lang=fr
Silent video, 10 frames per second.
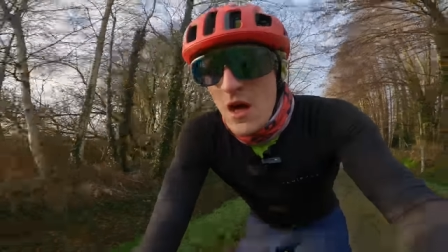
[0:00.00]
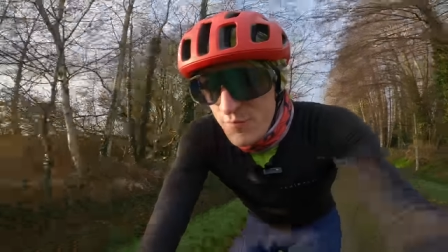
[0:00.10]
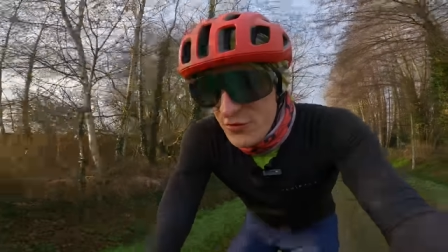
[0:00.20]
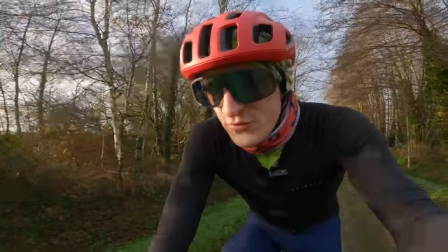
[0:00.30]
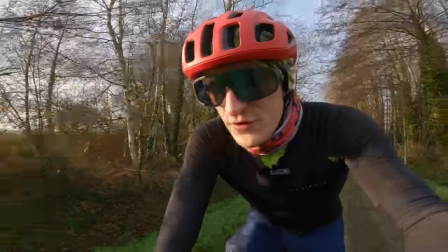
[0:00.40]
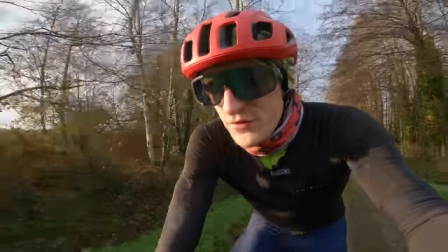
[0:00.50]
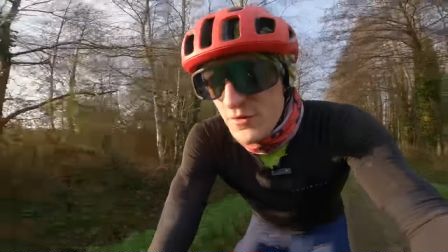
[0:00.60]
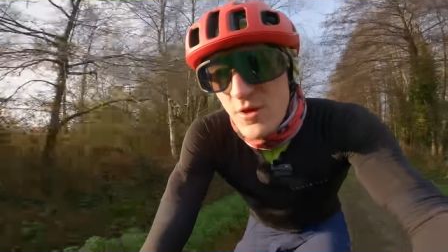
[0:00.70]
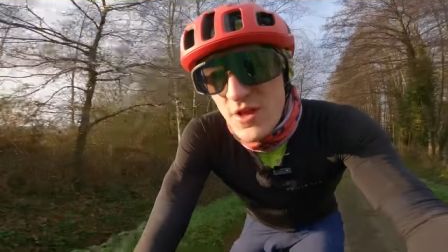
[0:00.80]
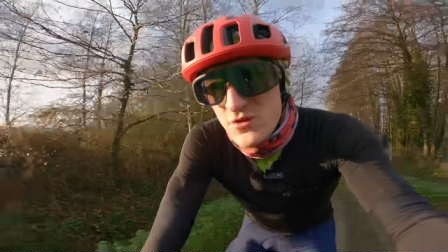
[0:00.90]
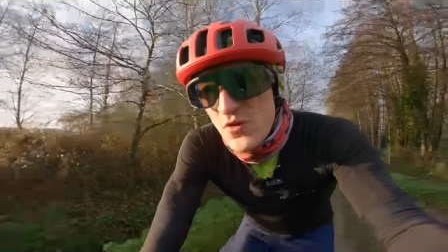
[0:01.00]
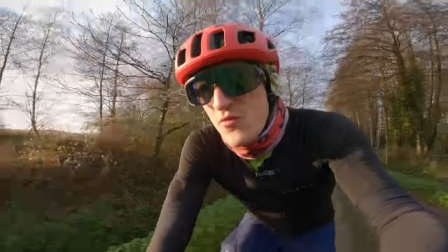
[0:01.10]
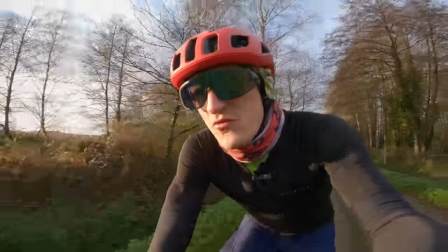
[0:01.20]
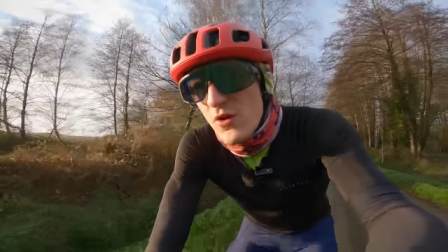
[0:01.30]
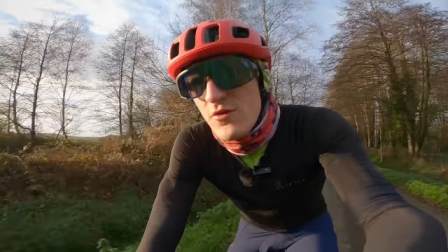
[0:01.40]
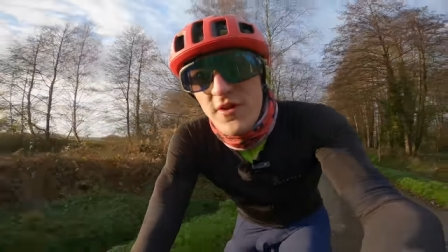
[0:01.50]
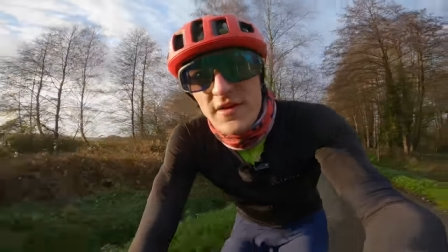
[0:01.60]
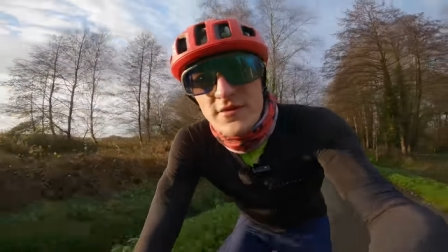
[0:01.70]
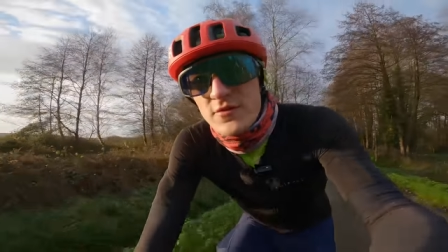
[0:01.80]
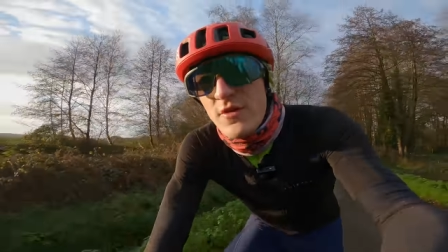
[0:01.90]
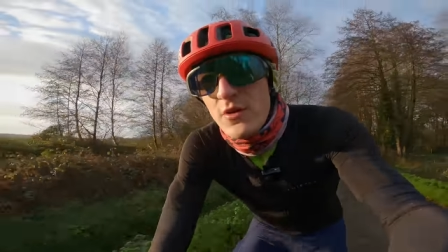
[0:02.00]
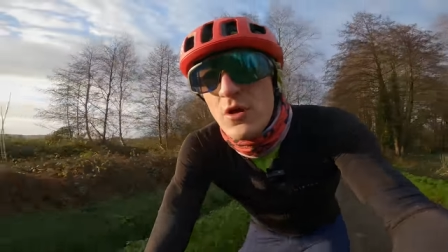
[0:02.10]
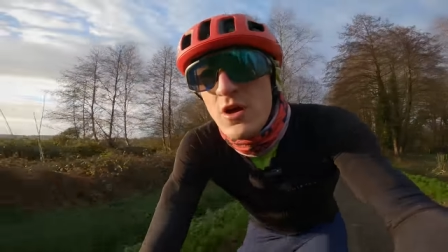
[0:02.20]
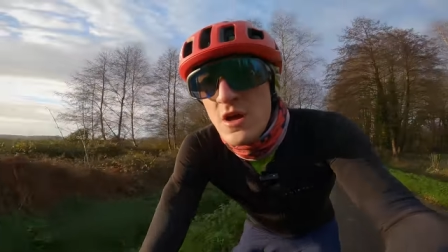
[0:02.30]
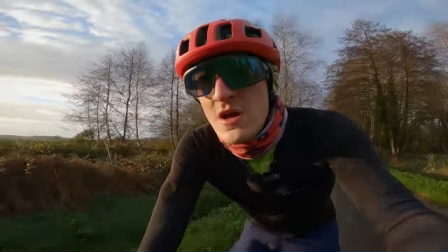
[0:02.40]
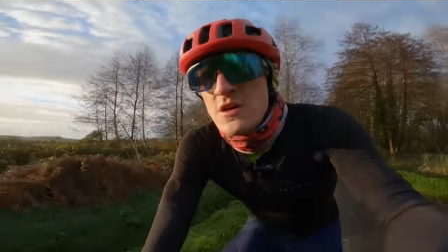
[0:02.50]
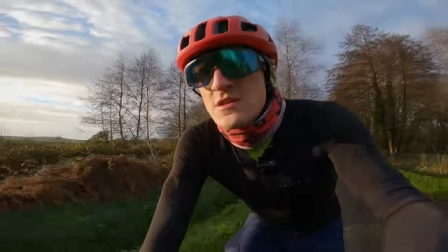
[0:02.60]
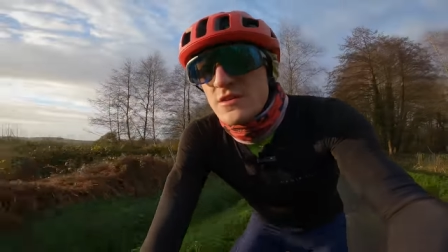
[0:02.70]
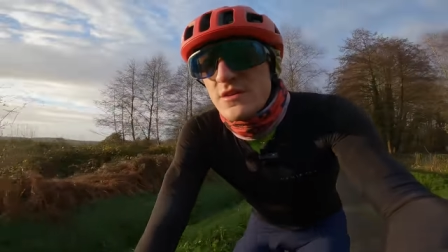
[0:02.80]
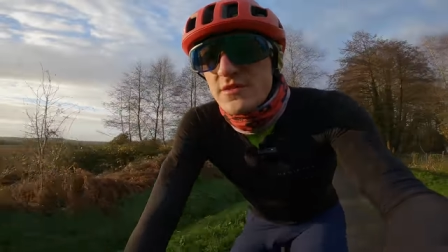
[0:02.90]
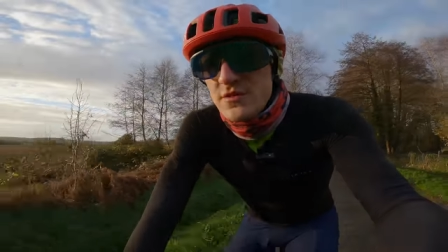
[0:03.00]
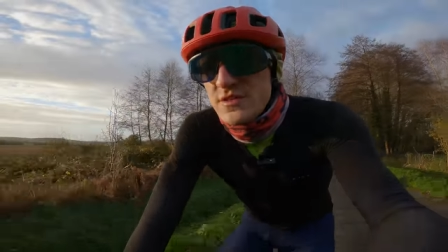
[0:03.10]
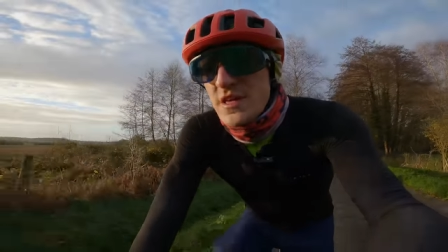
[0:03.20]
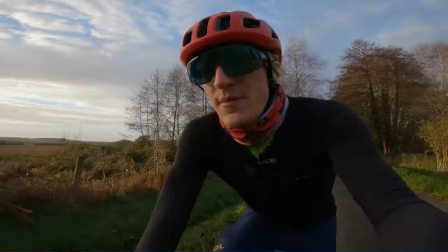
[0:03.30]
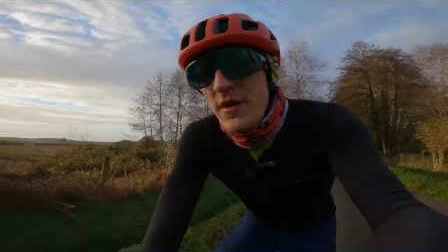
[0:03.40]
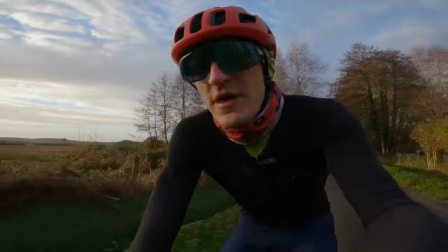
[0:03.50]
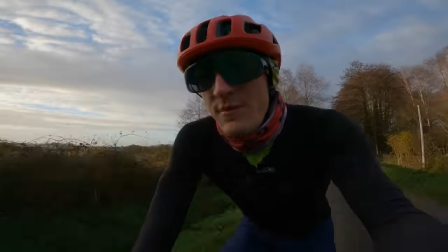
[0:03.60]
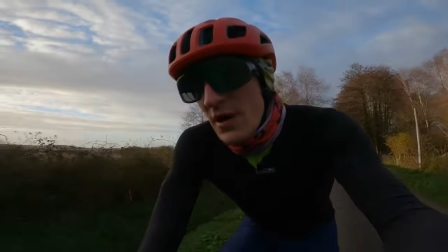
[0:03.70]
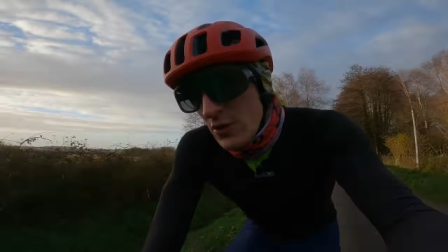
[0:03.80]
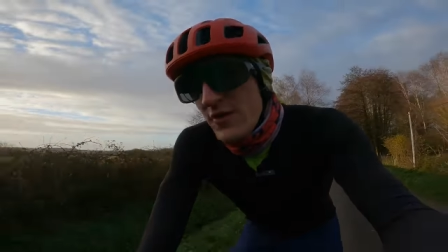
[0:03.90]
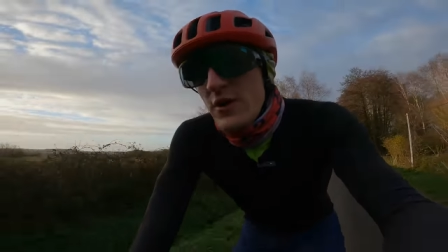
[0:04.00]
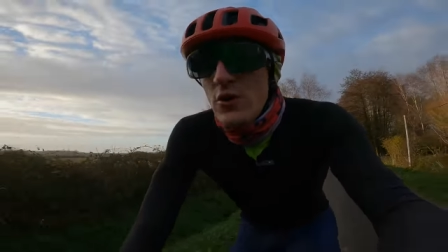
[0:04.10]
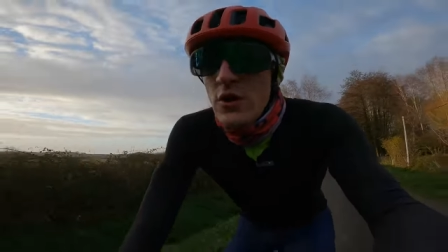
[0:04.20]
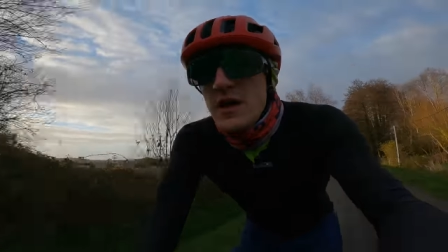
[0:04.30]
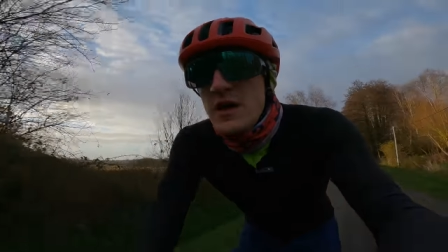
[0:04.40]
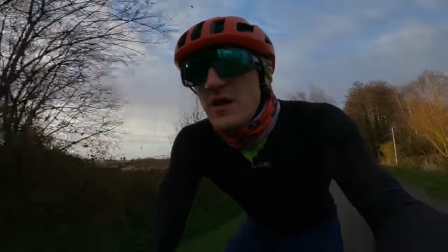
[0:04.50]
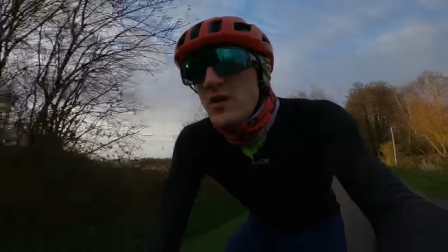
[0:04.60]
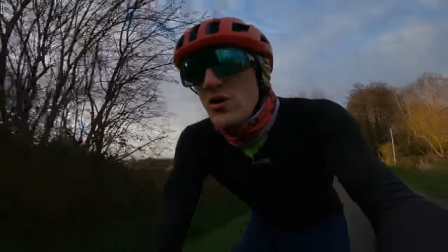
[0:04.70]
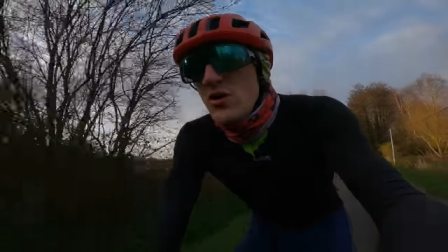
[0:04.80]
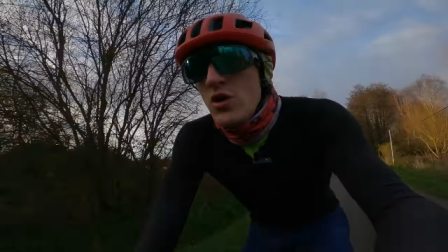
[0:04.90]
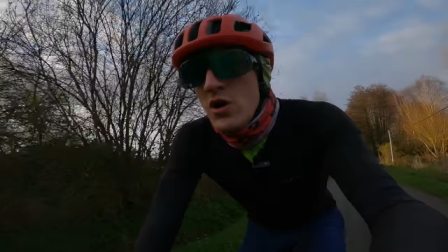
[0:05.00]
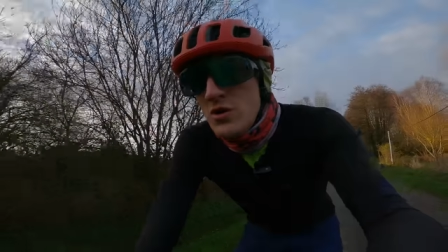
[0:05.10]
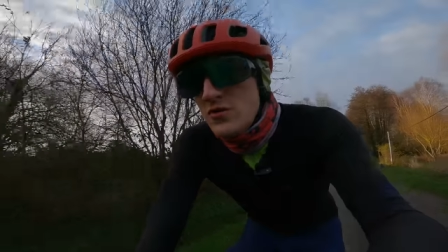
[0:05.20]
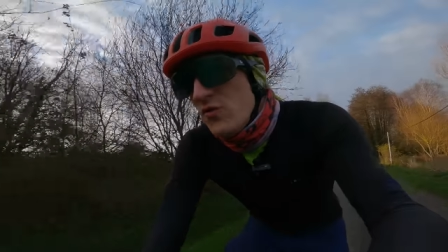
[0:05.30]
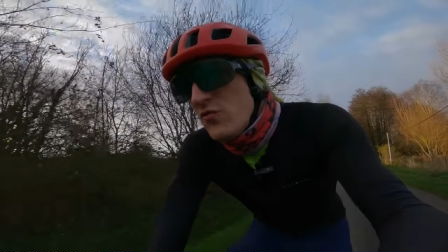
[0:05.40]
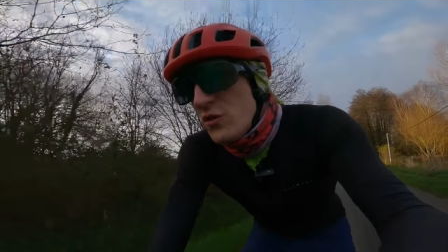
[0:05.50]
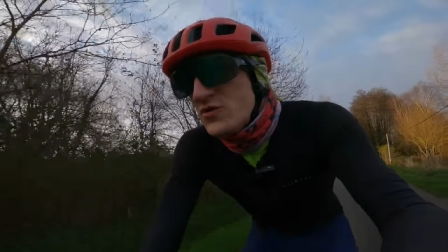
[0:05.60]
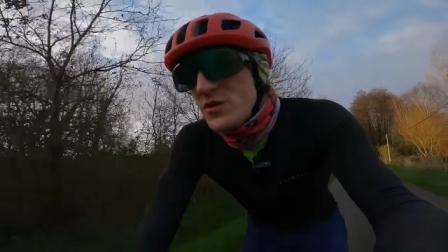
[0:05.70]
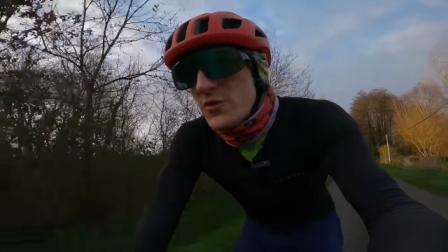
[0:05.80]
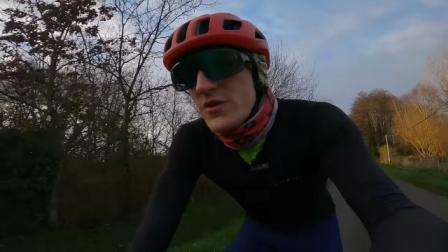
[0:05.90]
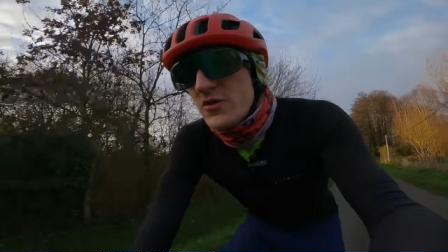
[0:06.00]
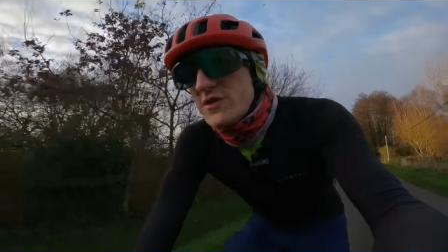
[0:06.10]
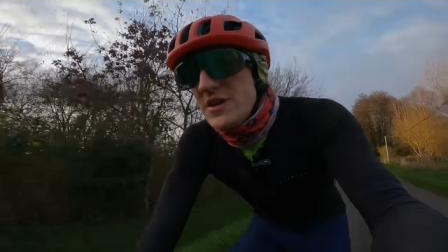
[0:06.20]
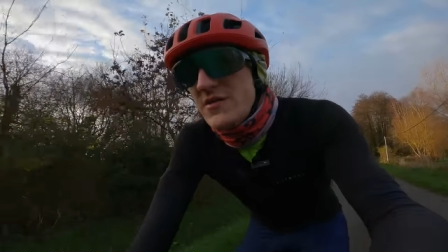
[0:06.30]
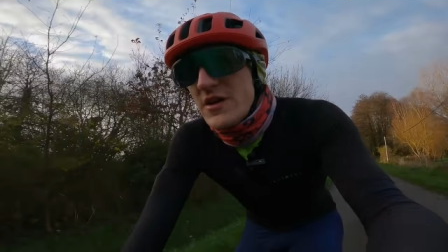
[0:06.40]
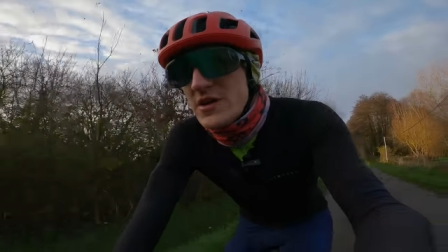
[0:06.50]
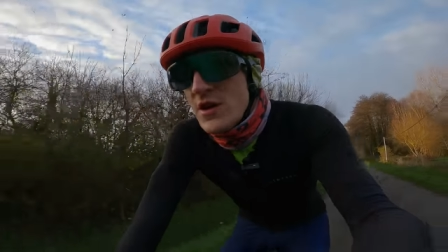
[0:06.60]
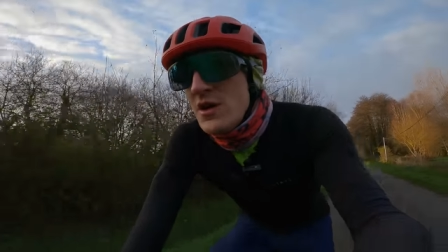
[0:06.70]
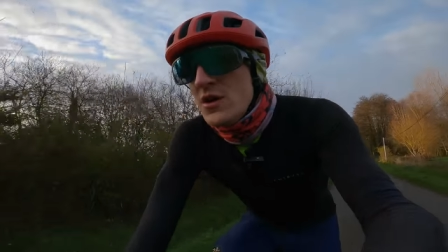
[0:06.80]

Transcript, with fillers: à plus de 32 moyenne, je veux pouvoir le faire avec ce vélo sans être handicapé par le vélo. Et euh, je veux pouvoir aussi rouler tranquille avec.